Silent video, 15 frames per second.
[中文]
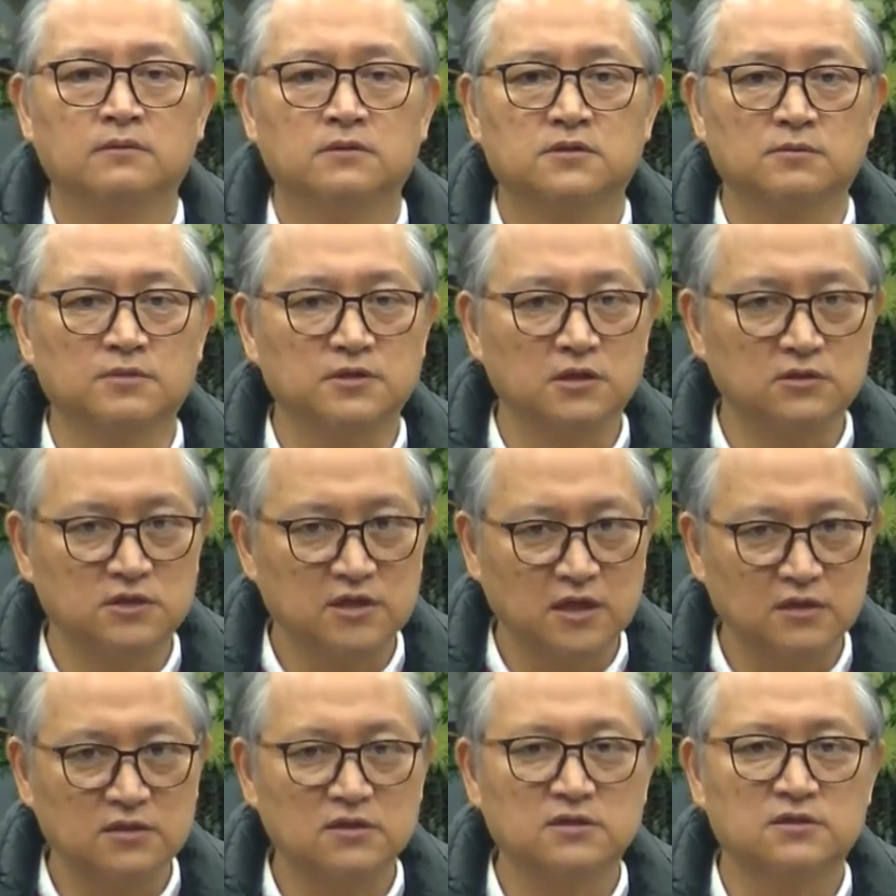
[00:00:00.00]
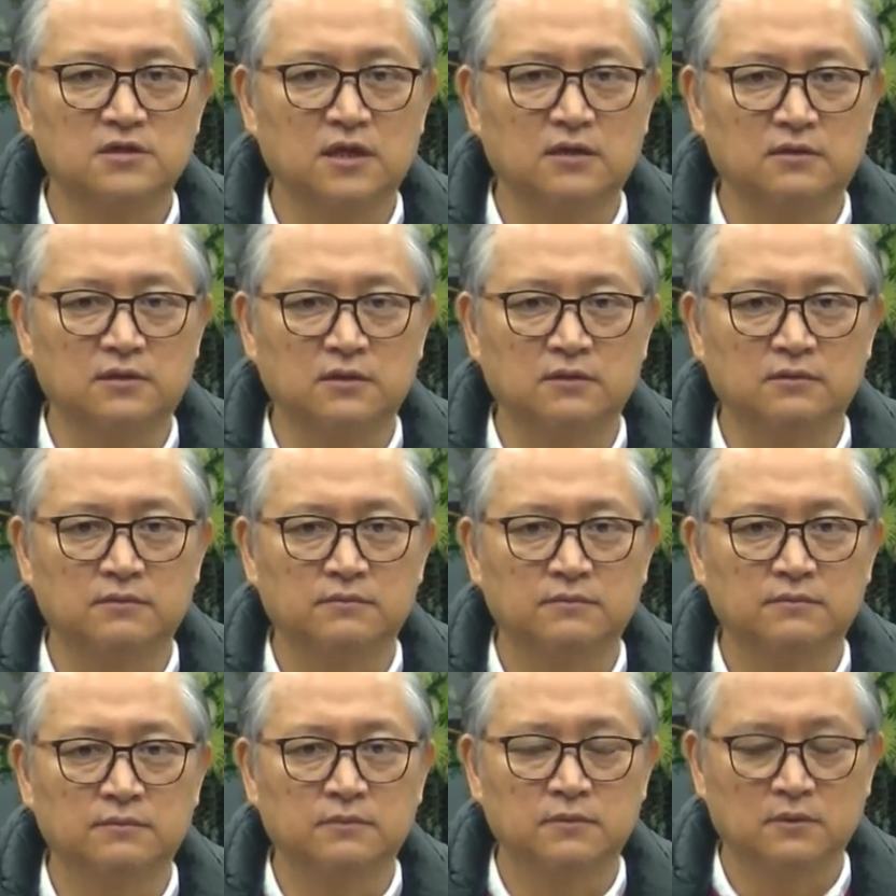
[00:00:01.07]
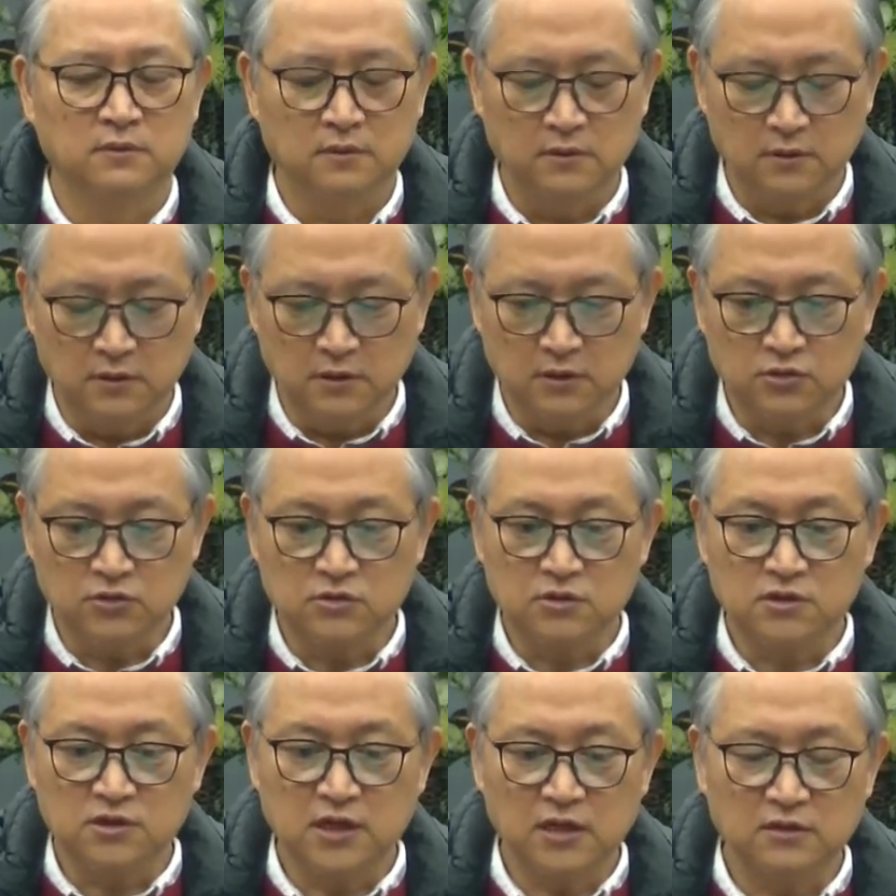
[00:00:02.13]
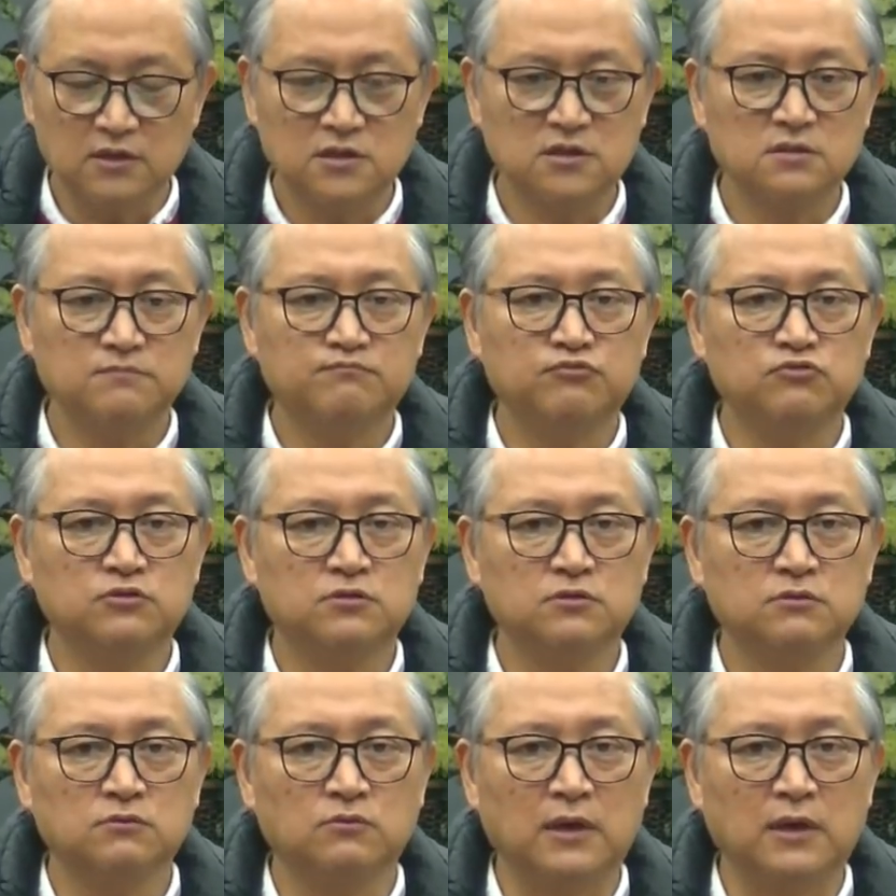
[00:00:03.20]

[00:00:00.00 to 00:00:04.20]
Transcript: 什么叫相信上帝？也就是上帝是不是